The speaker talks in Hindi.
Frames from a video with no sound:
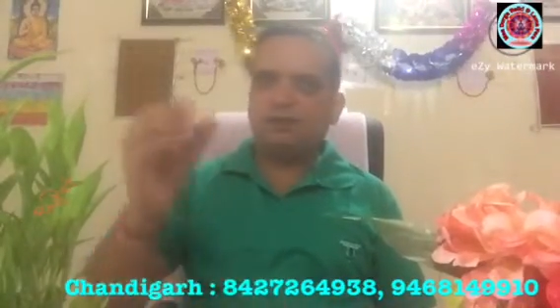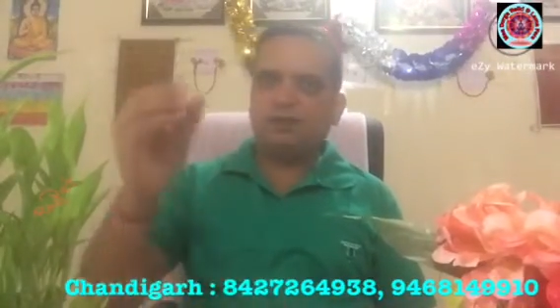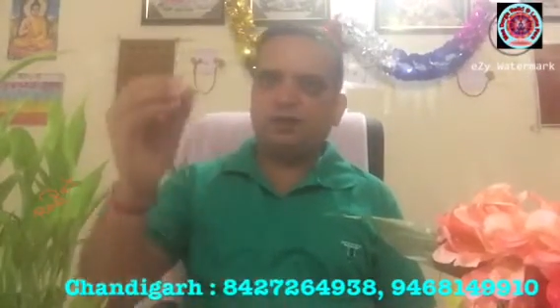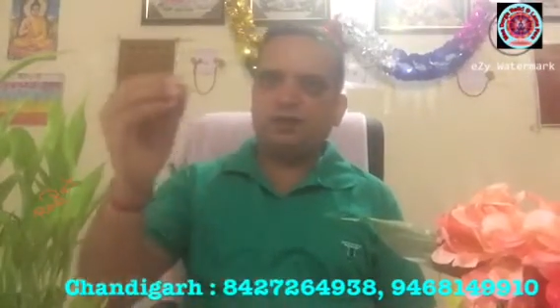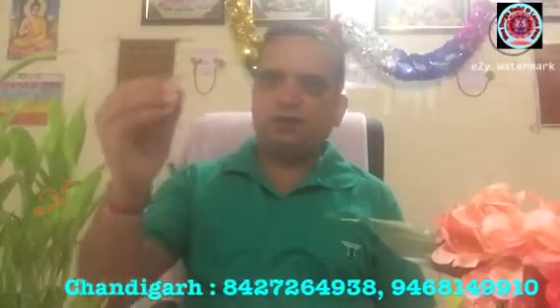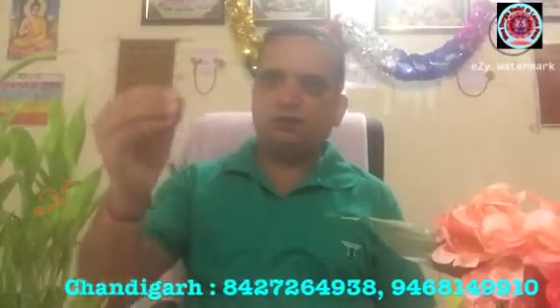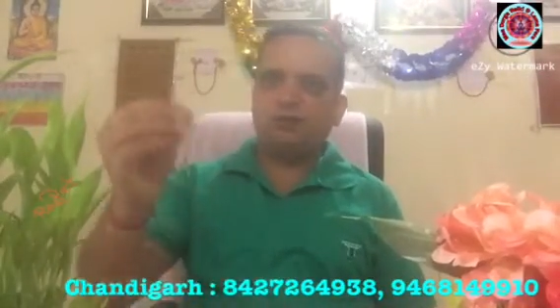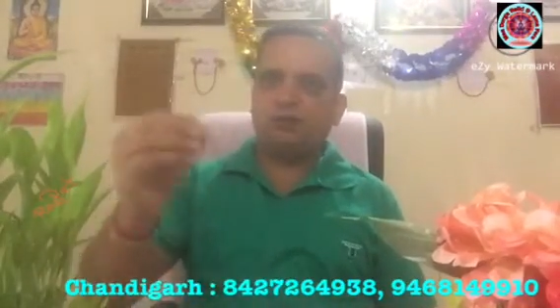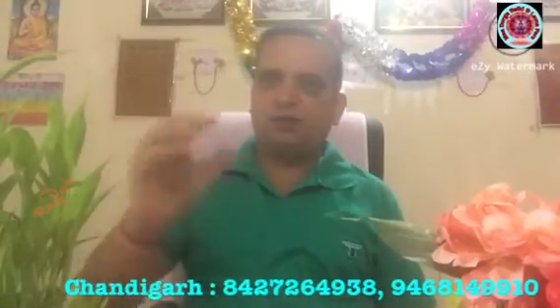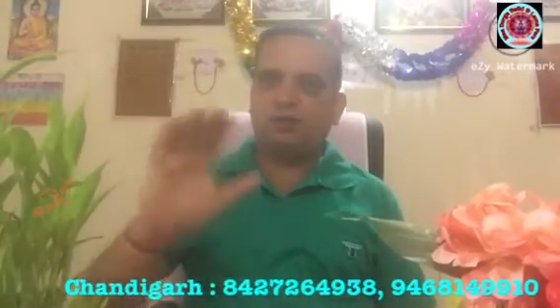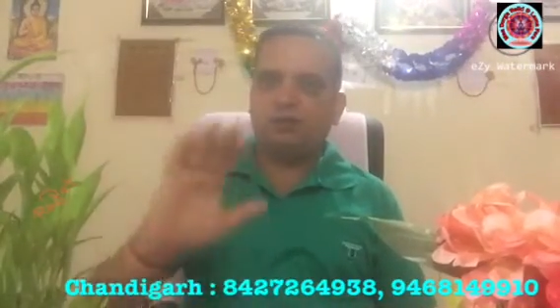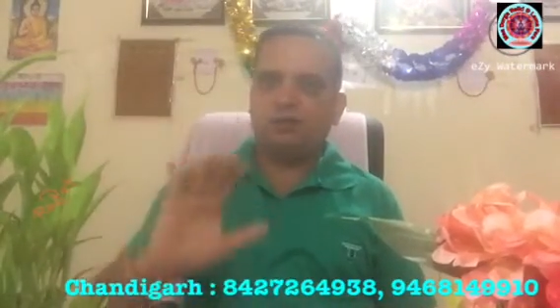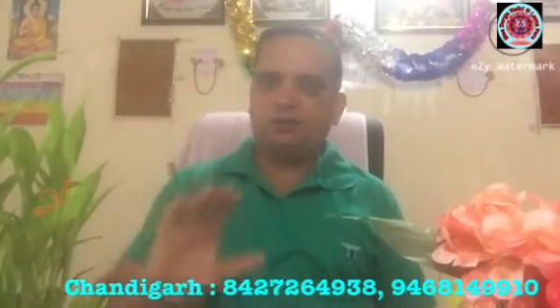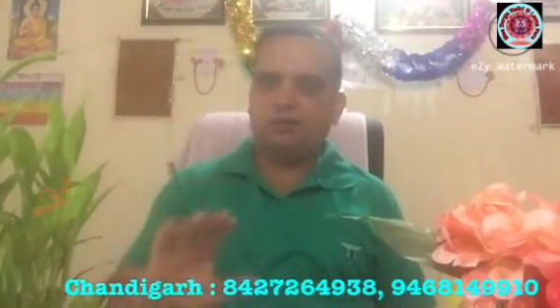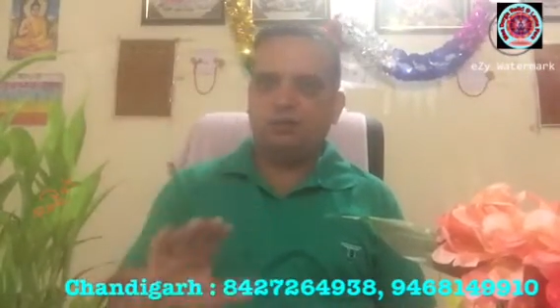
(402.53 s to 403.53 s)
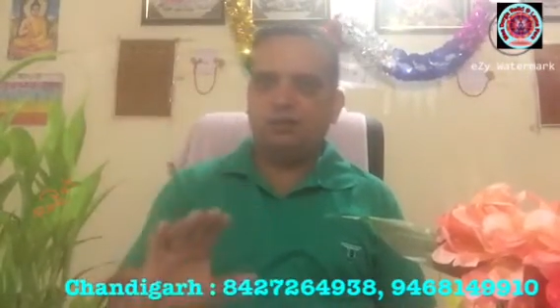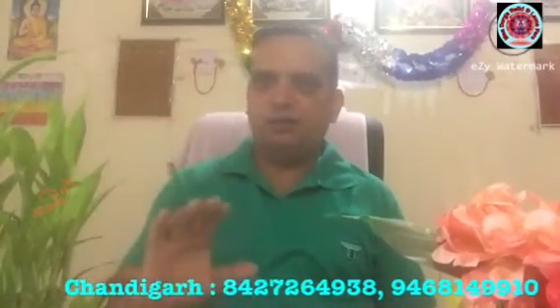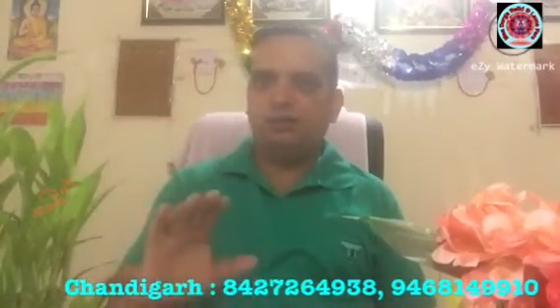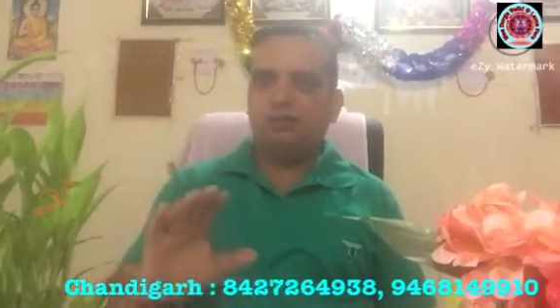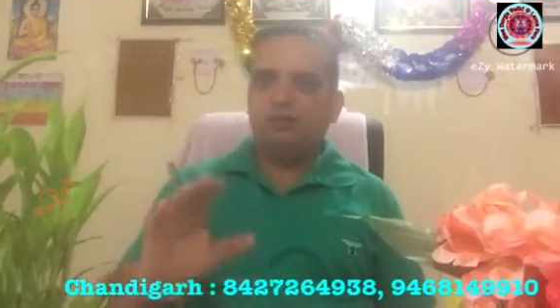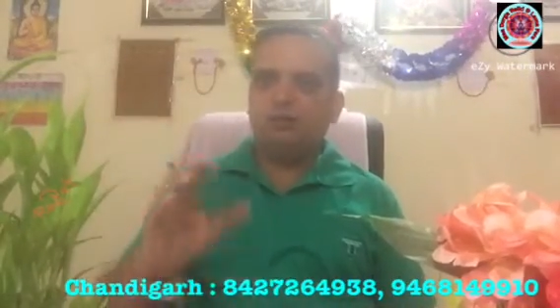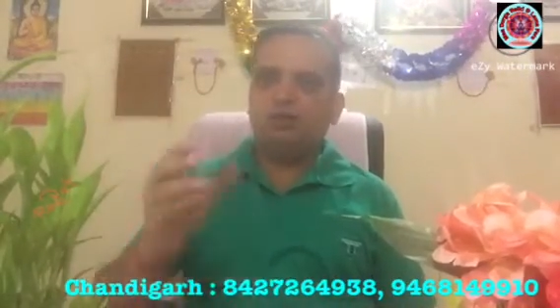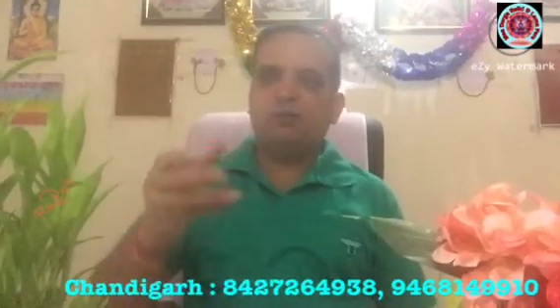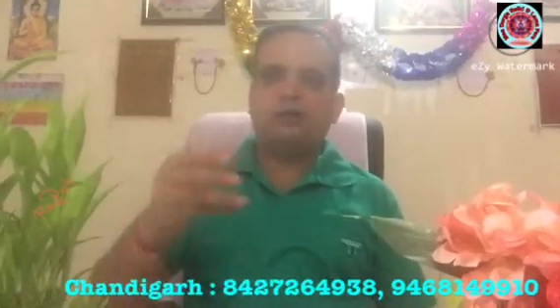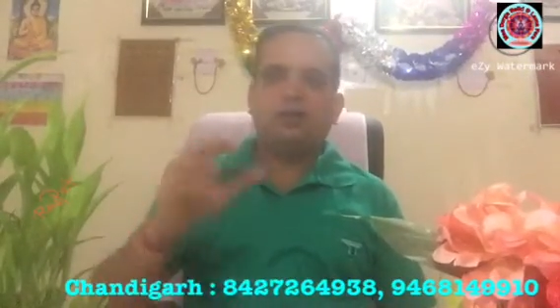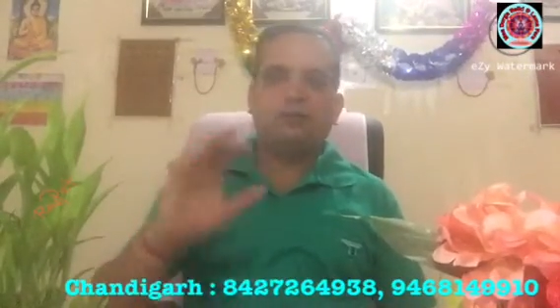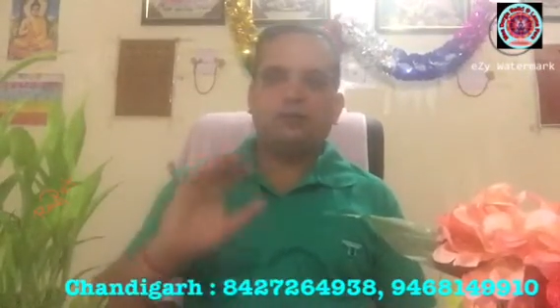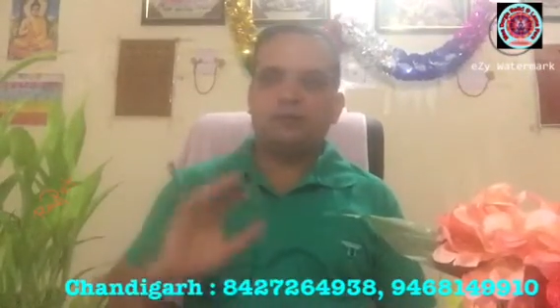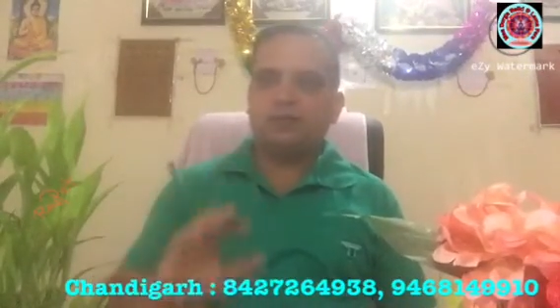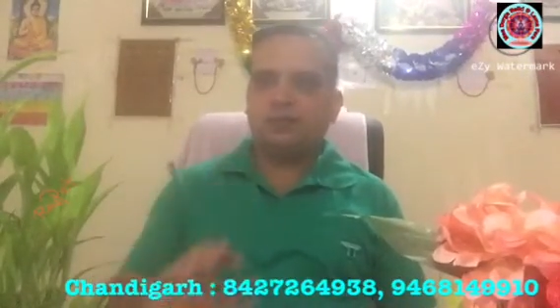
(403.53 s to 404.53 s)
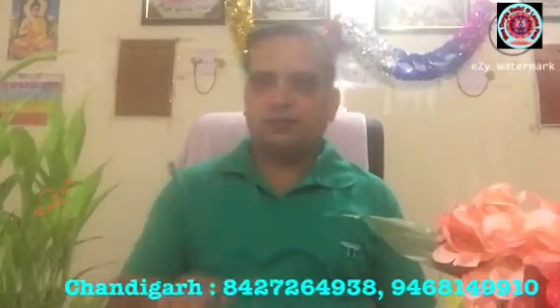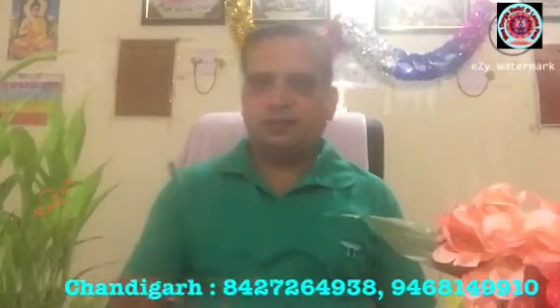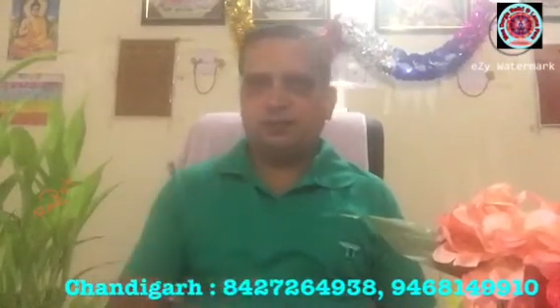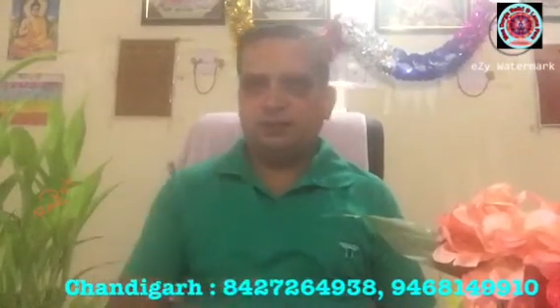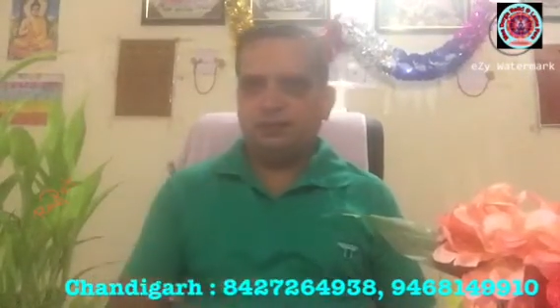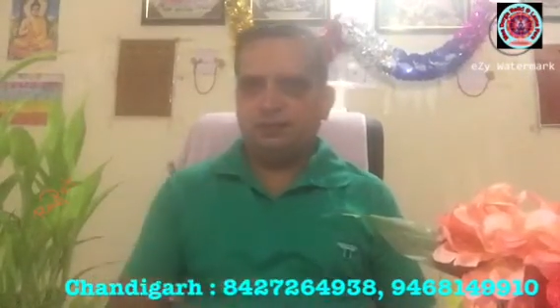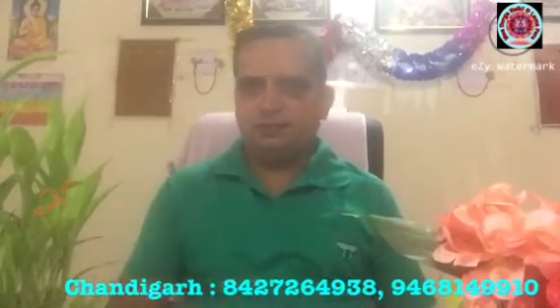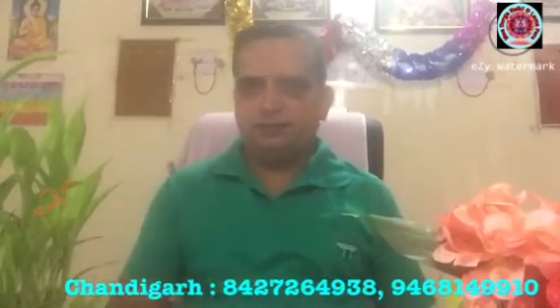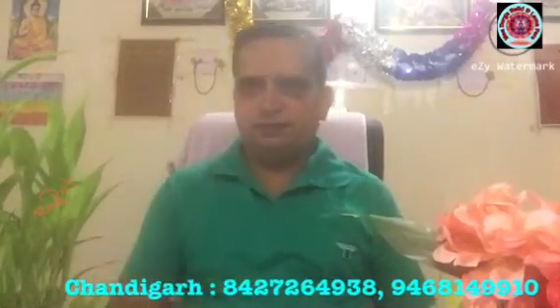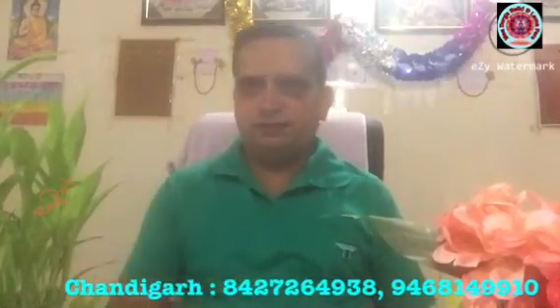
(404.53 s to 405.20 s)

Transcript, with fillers: फेरा किट का ऑर्डर कर देते हैं वो हमारे पास आ जाती है